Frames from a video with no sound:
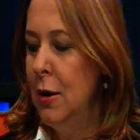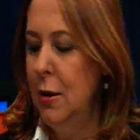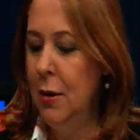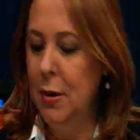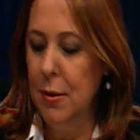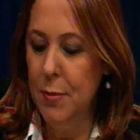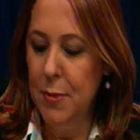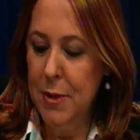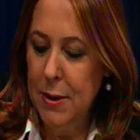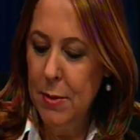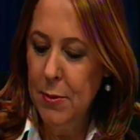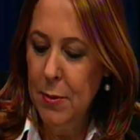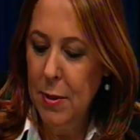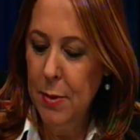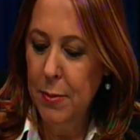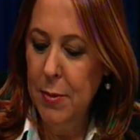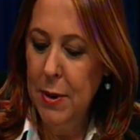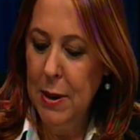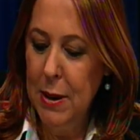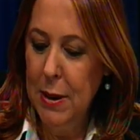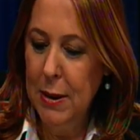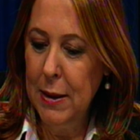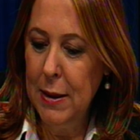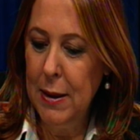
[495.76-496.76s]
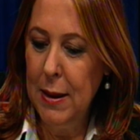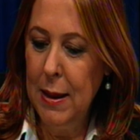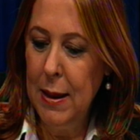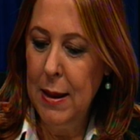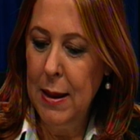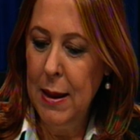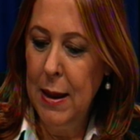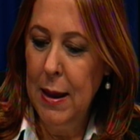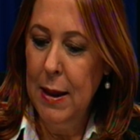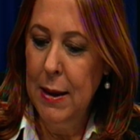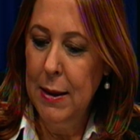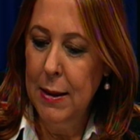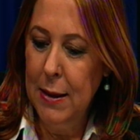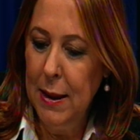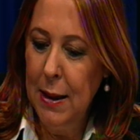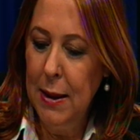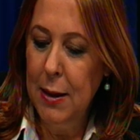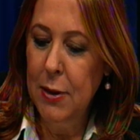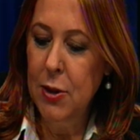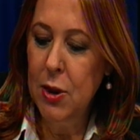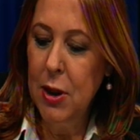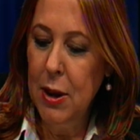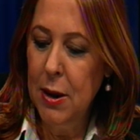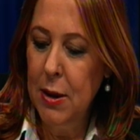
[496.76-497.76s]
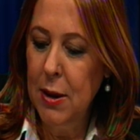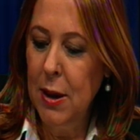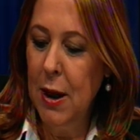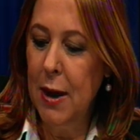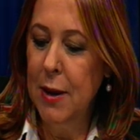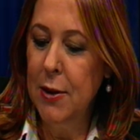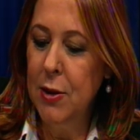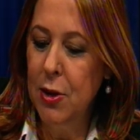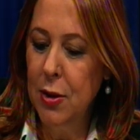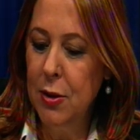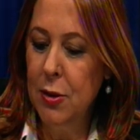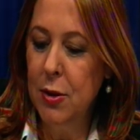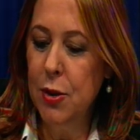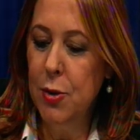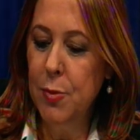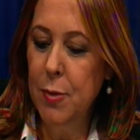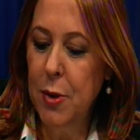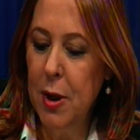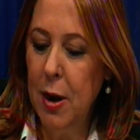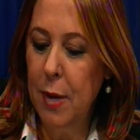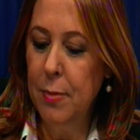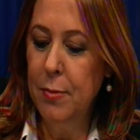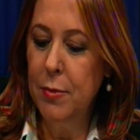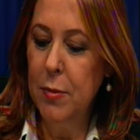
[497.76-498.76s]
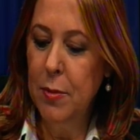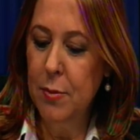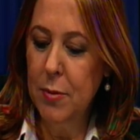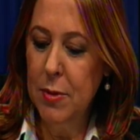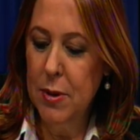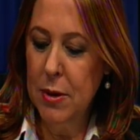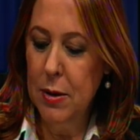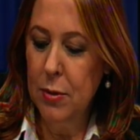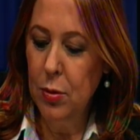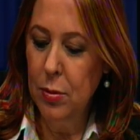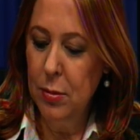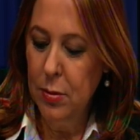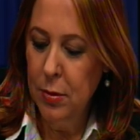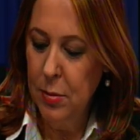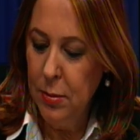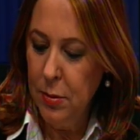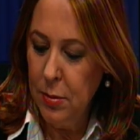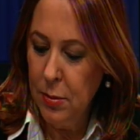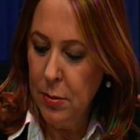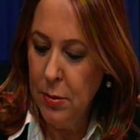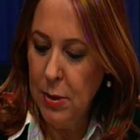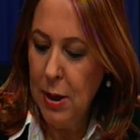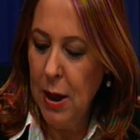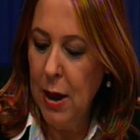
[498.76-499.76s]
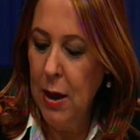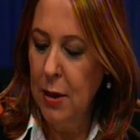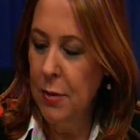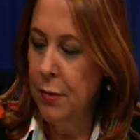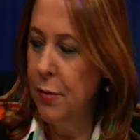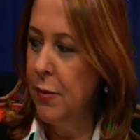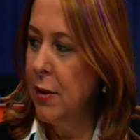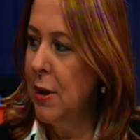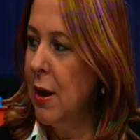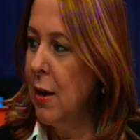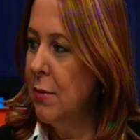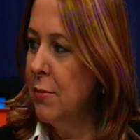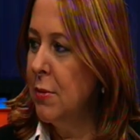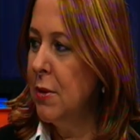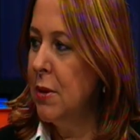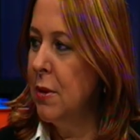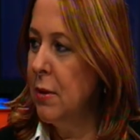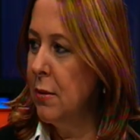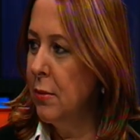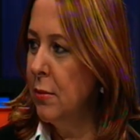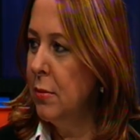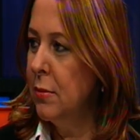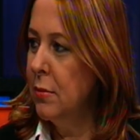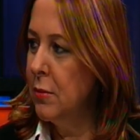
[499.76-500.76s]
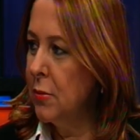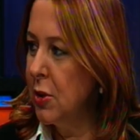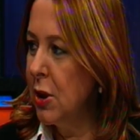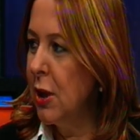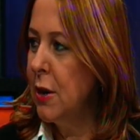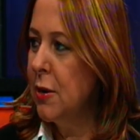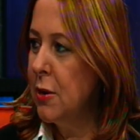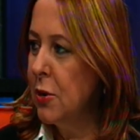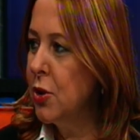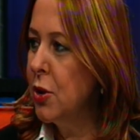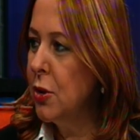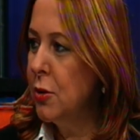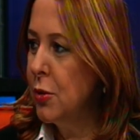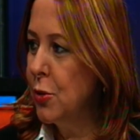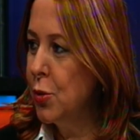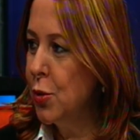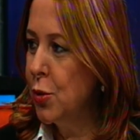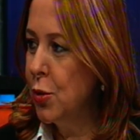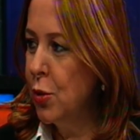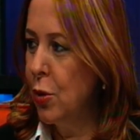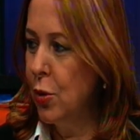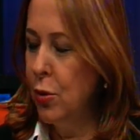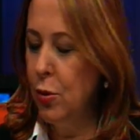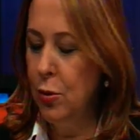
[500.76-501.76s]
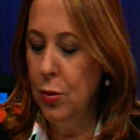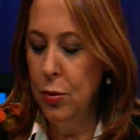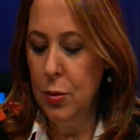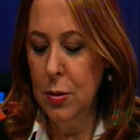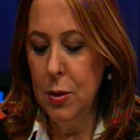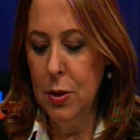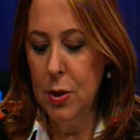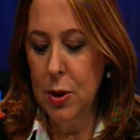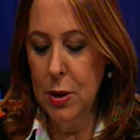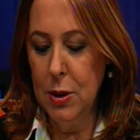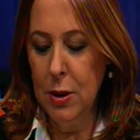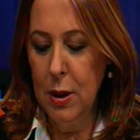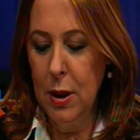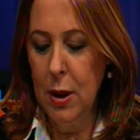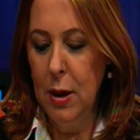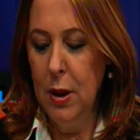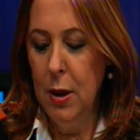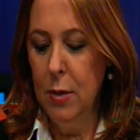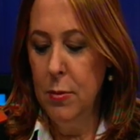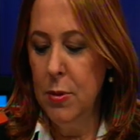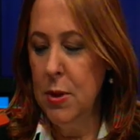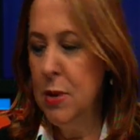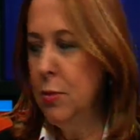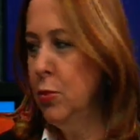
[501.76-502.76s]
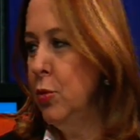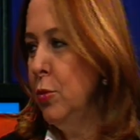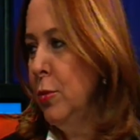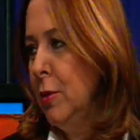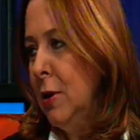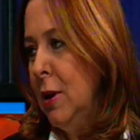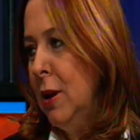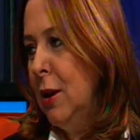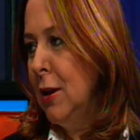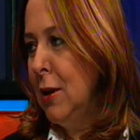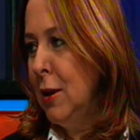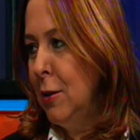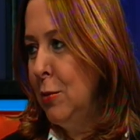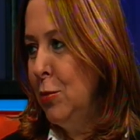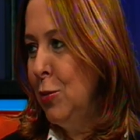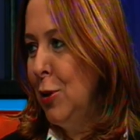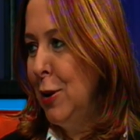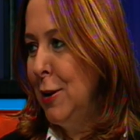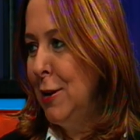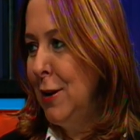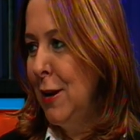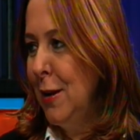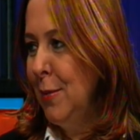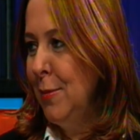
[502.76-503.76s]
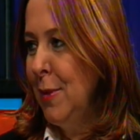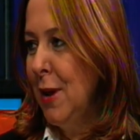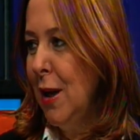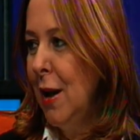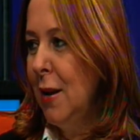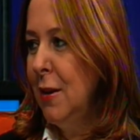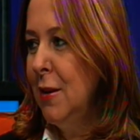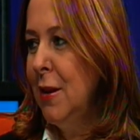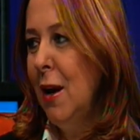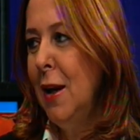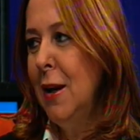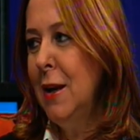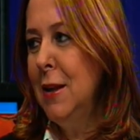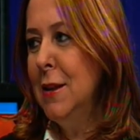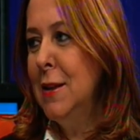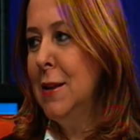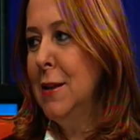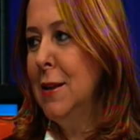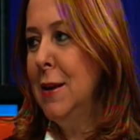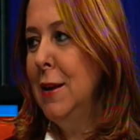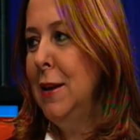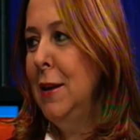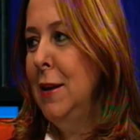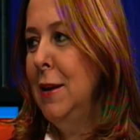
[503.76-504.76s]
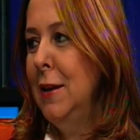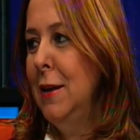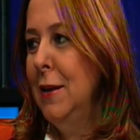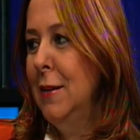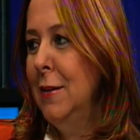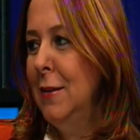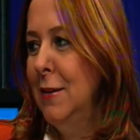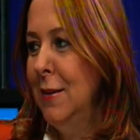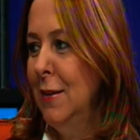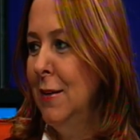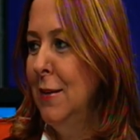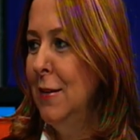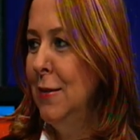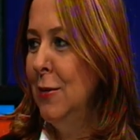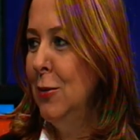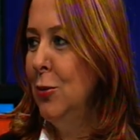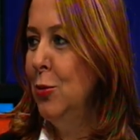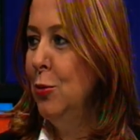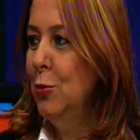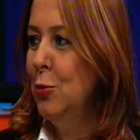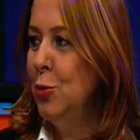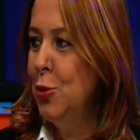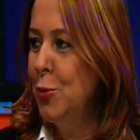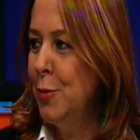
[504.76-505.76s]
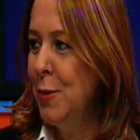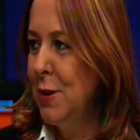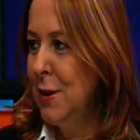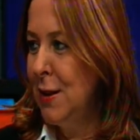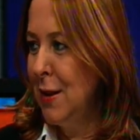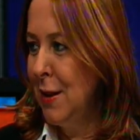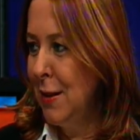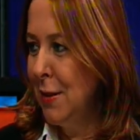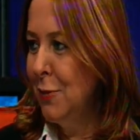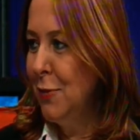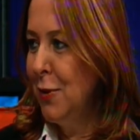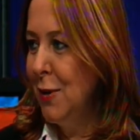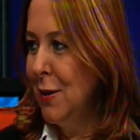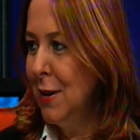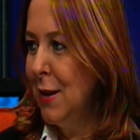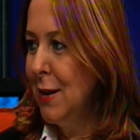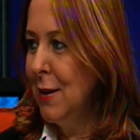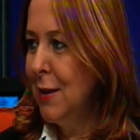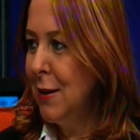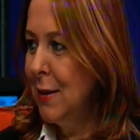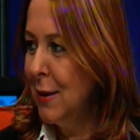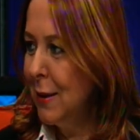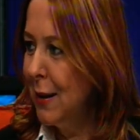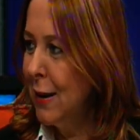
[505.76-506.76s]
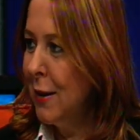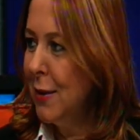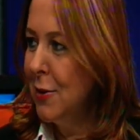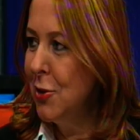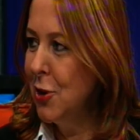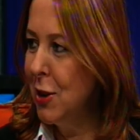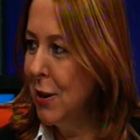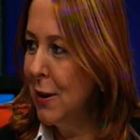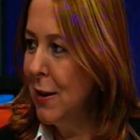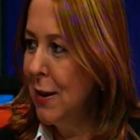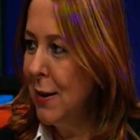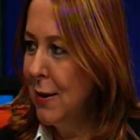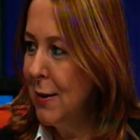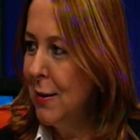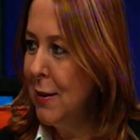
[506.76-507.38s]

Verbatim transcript: Ee, bizimle birlikte geleceğe dair çalışma yapmamızı e, tarifleyen bir şey de çalışıyor. Onun için biz bunu bir kere kabul edelim. Yani ya eski iyiydi, dönüşmeseydik falan hani gelecekle